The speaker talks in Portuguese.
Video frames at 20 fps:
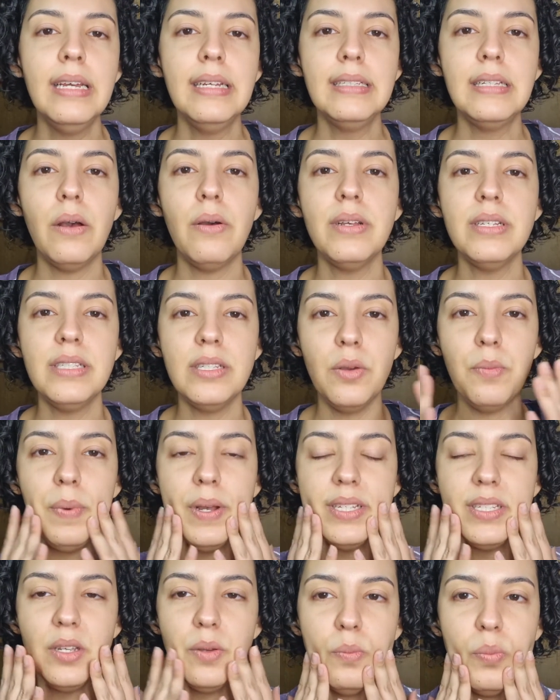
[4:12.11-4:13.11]
Então, assim, eu
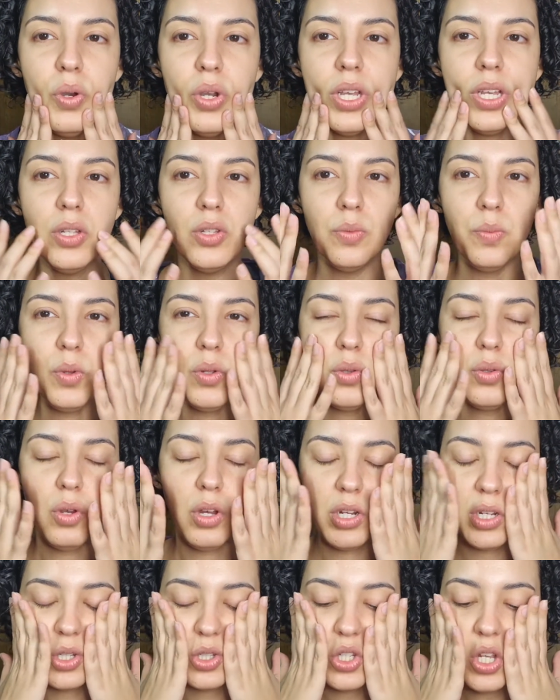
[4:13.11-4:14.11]
passei um pouquinho do meu
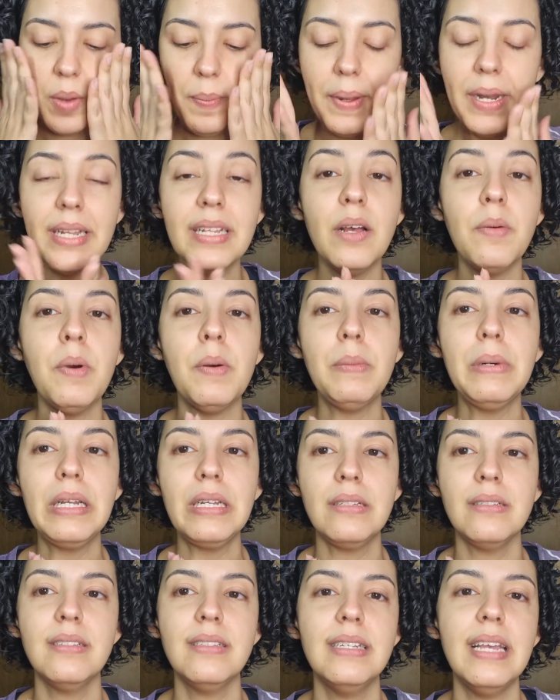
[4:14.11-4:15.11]
tônico só para dar uma
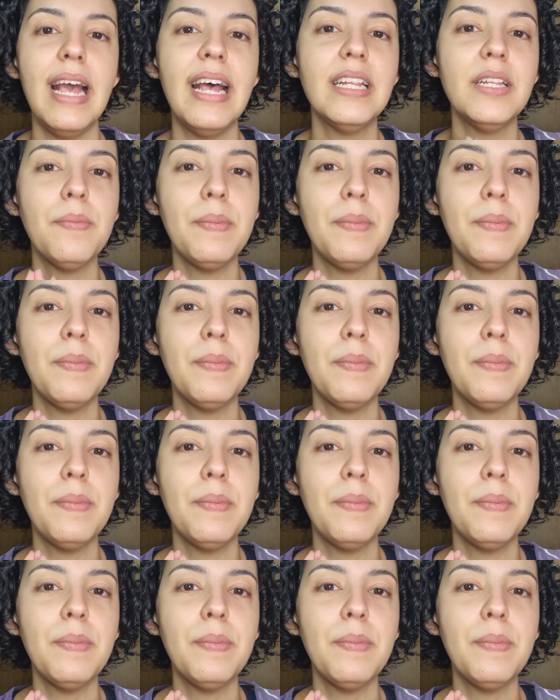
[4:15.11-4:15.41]
balanceada,